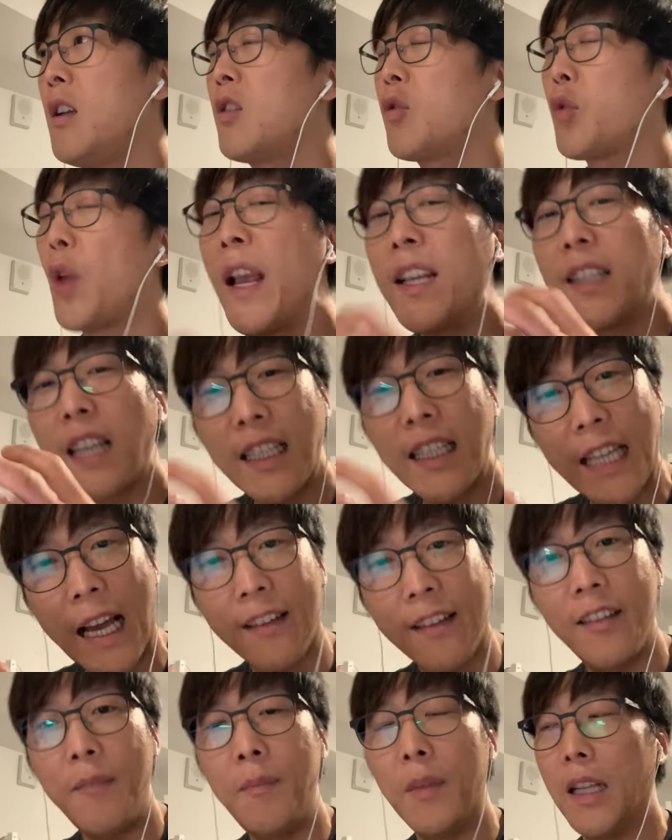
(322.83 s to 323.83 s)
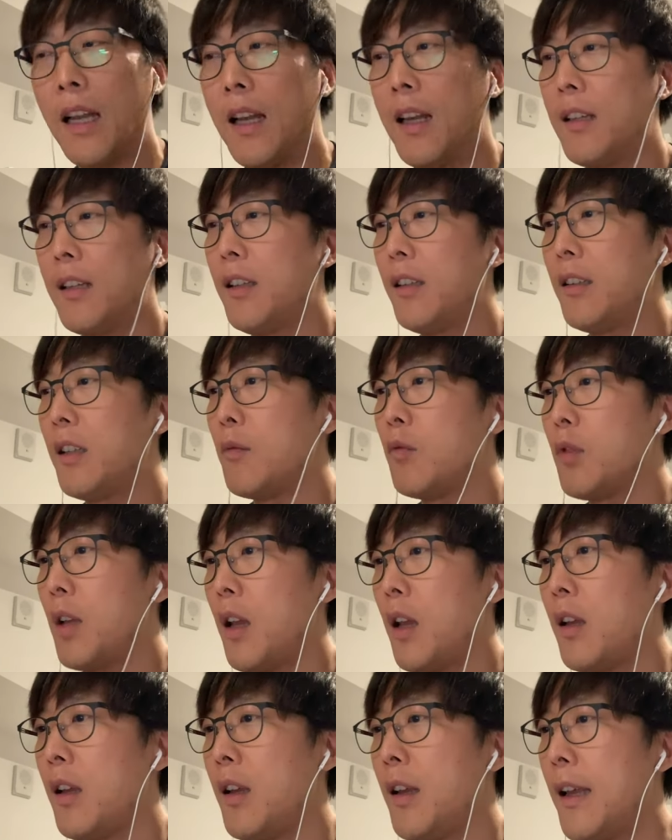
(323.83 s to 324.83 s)
굉장히 작습니다. 그렇기
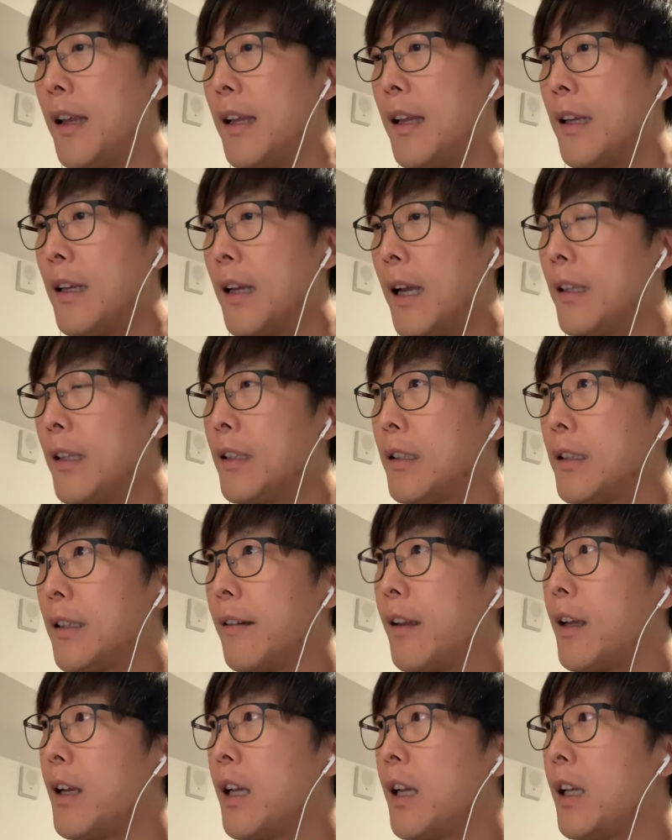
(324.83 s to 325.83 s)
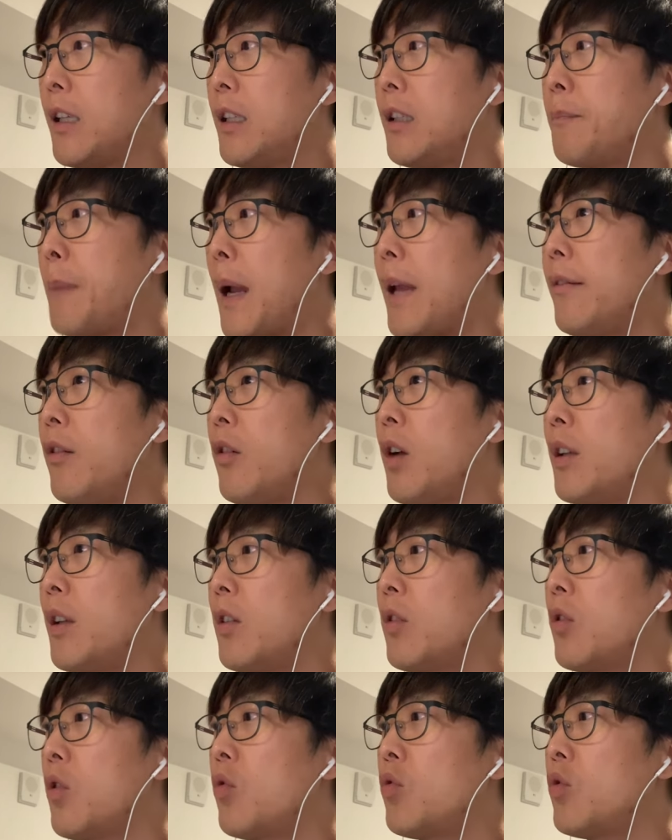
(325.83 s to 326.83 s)
때문에 한 제 생각에는 파이썬
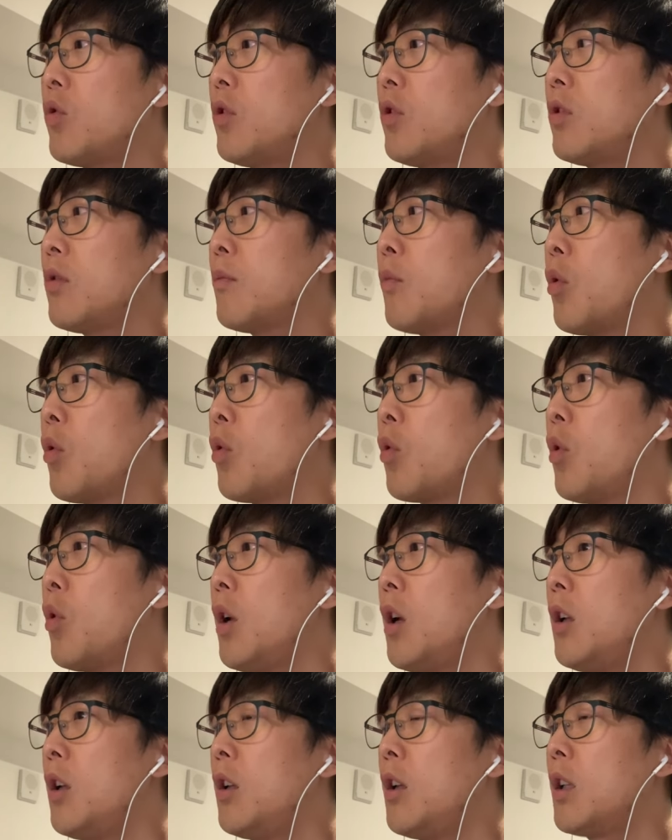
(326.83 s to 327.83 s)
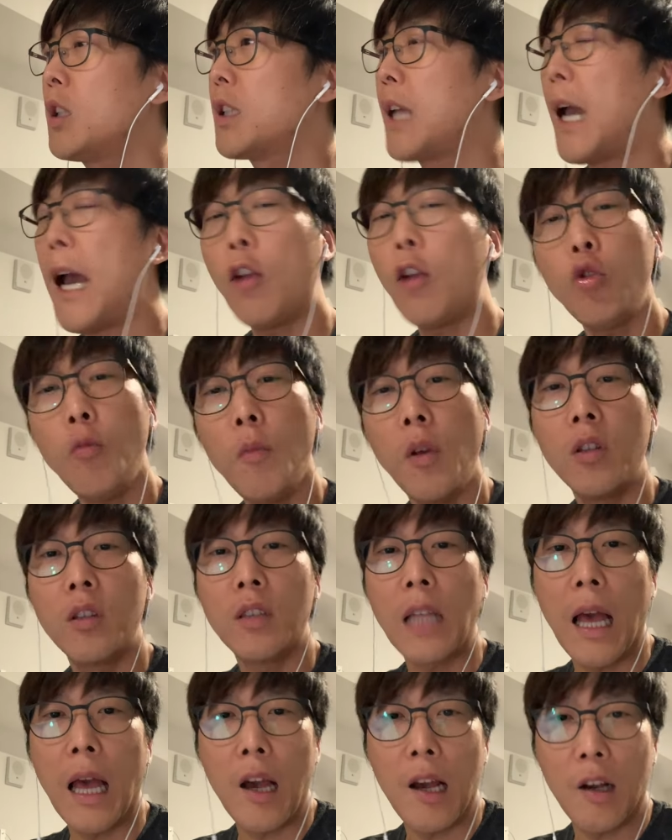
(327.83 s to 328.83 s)
같은 경우는 뭐 진짜 하루면은
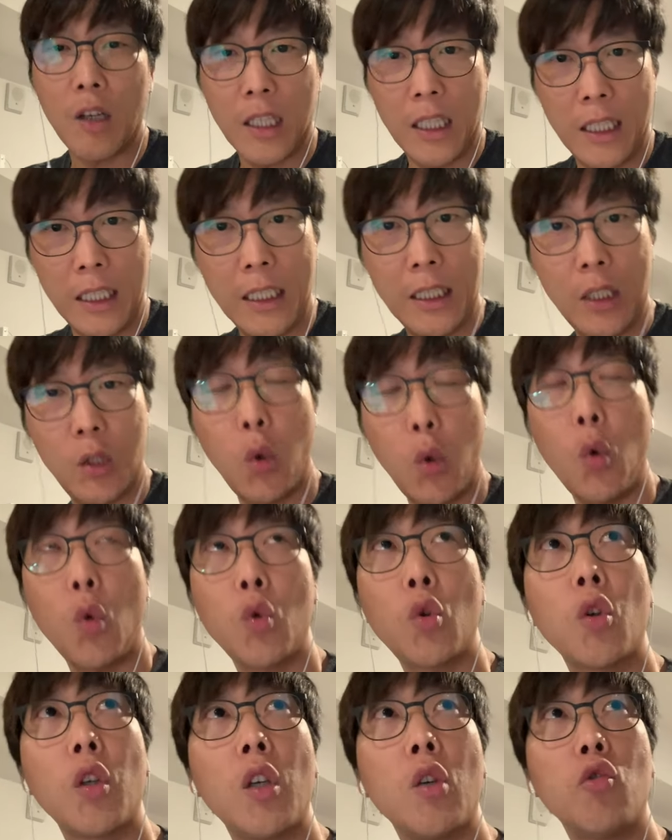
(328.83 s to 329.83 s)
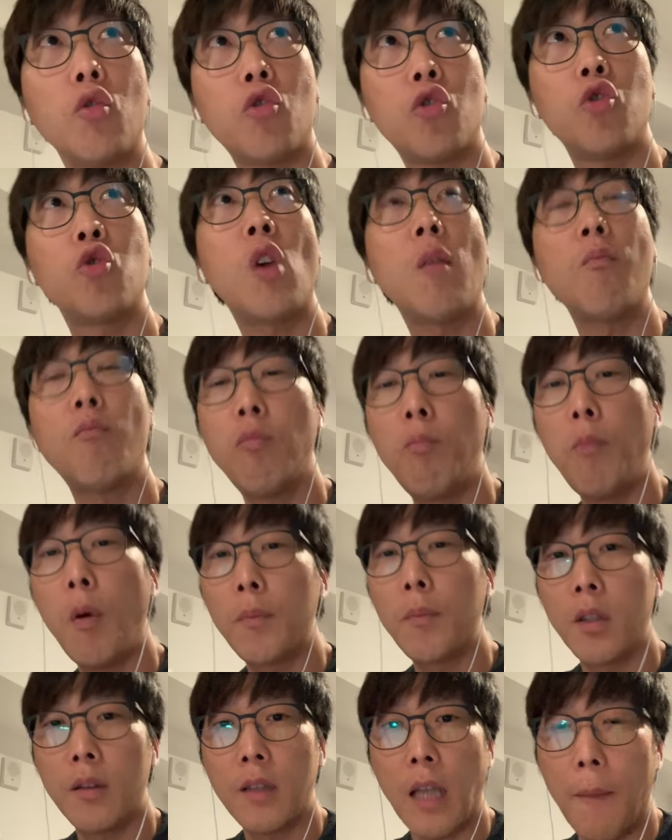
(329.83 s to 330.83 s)
다 기초적이고 중요한
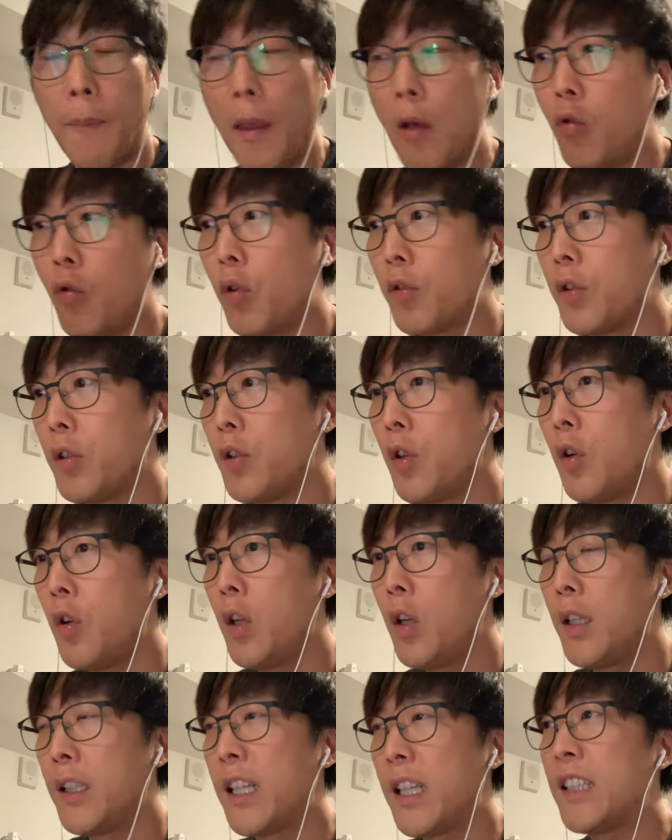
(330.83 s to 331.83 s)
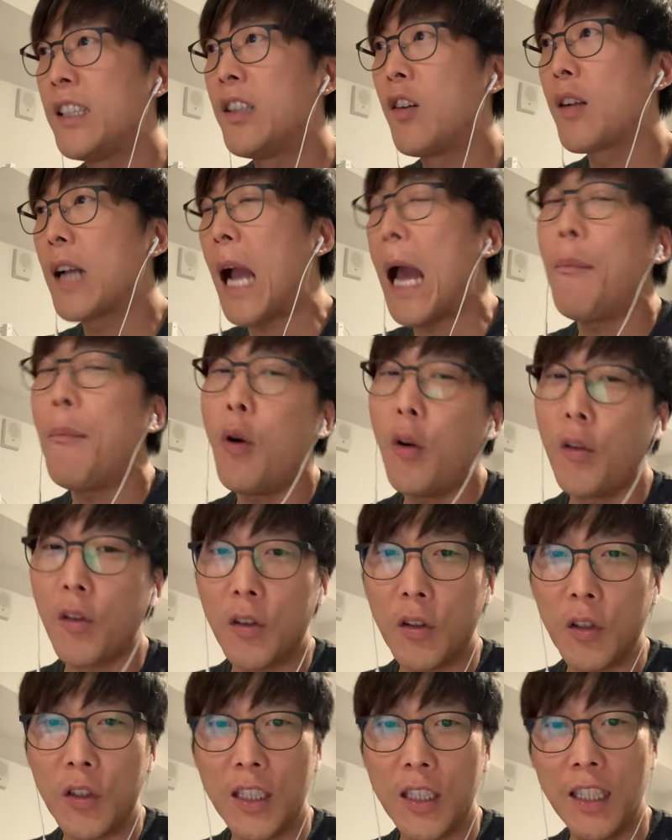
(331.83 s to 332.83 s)
문법들은 다 배우거든요. 근데 그걸 까먹어서
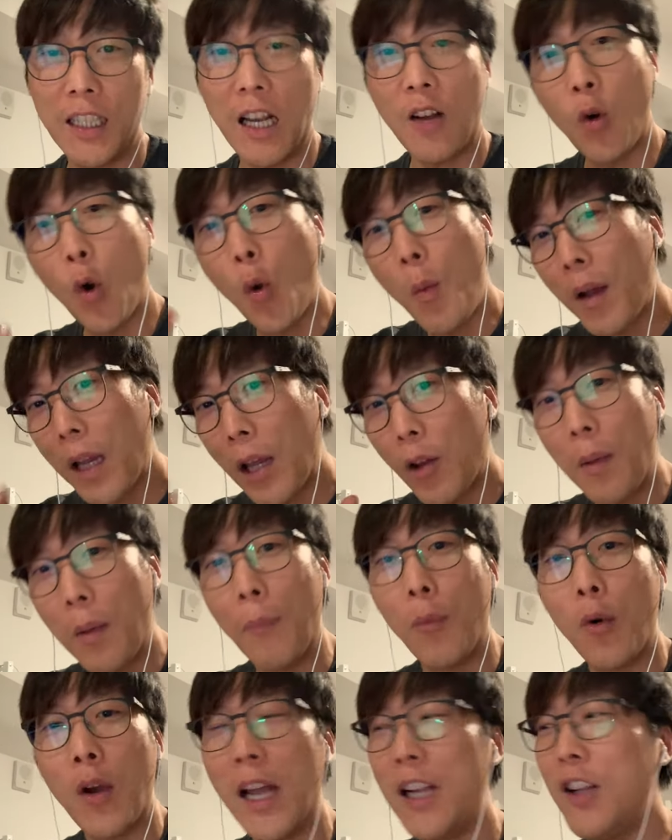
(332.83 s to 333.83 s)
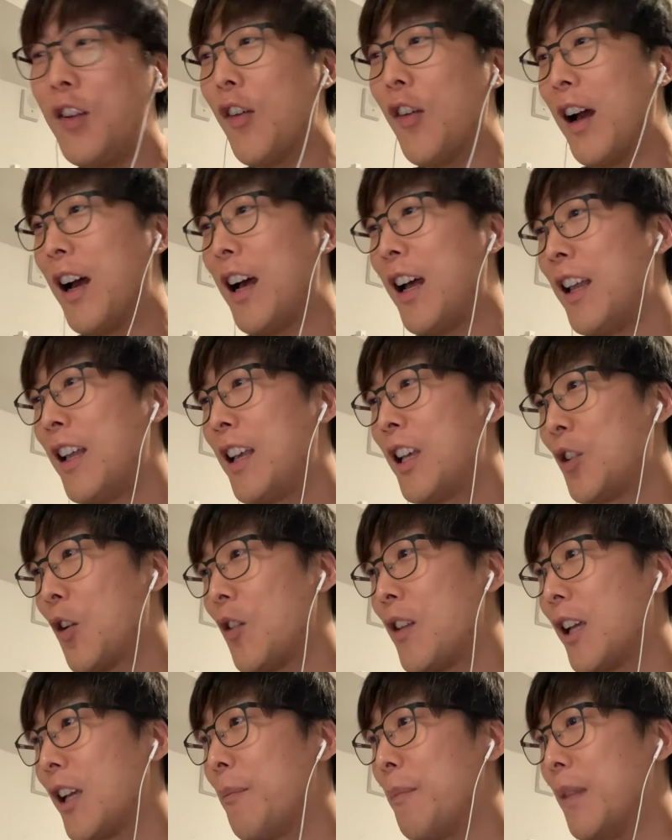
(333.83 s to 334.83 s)
그렇지. 그러니까 그만 계속 반복하는 거야. 그게
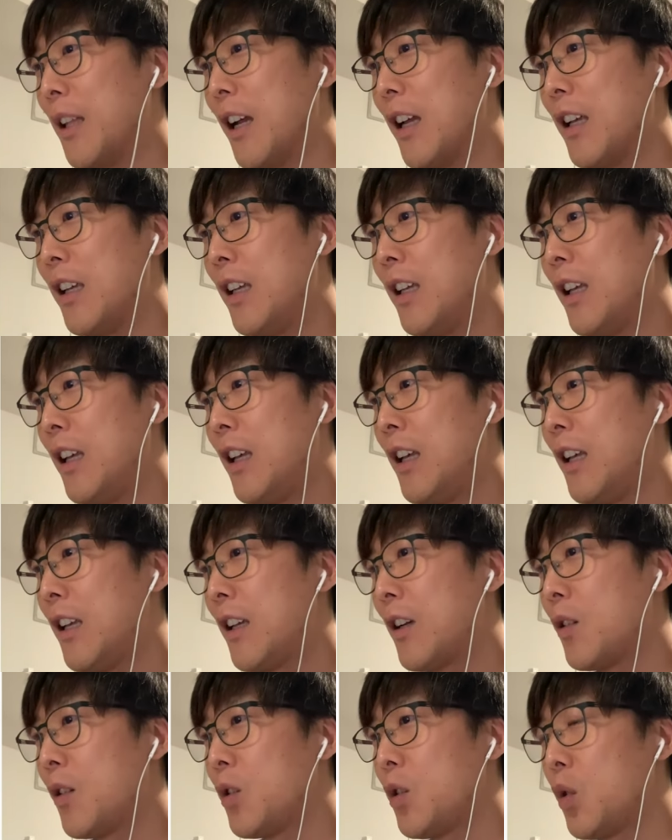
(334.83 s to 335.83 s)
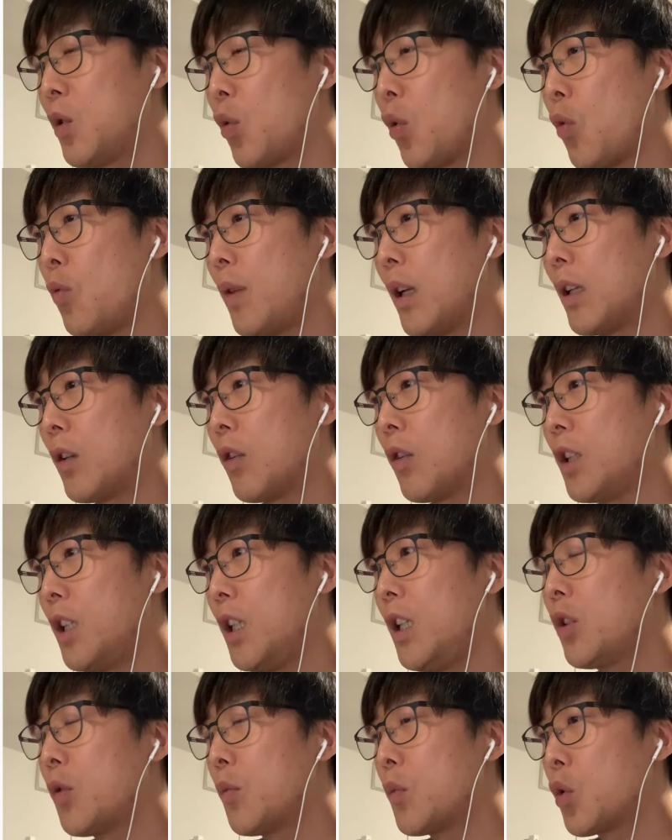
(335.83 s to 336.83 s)
전략입니다. 그런 식으로 공부하는
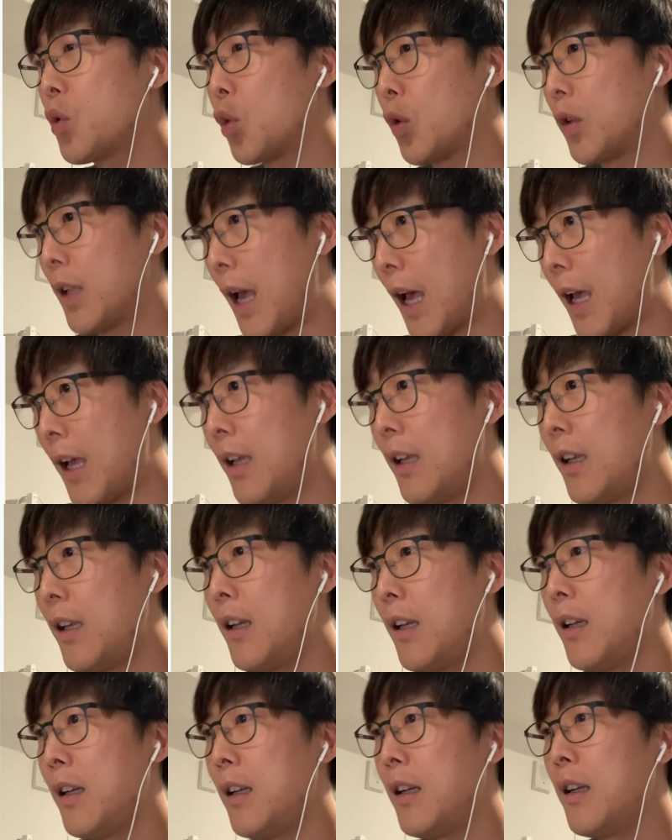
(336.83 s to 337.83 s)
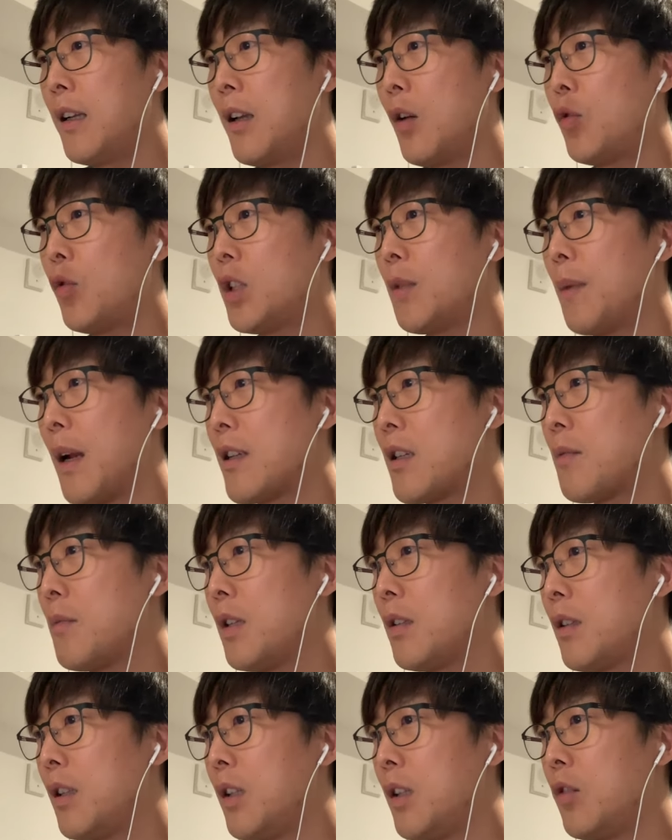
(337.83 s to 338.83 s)
것이 좀 더 좋다. 먼저
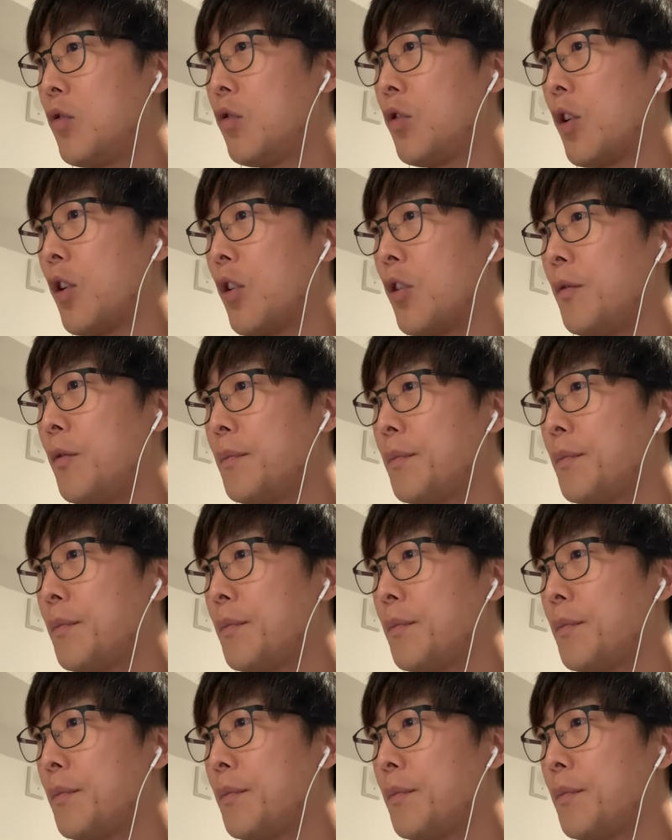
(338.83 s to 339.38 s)
말씀을 드리고요.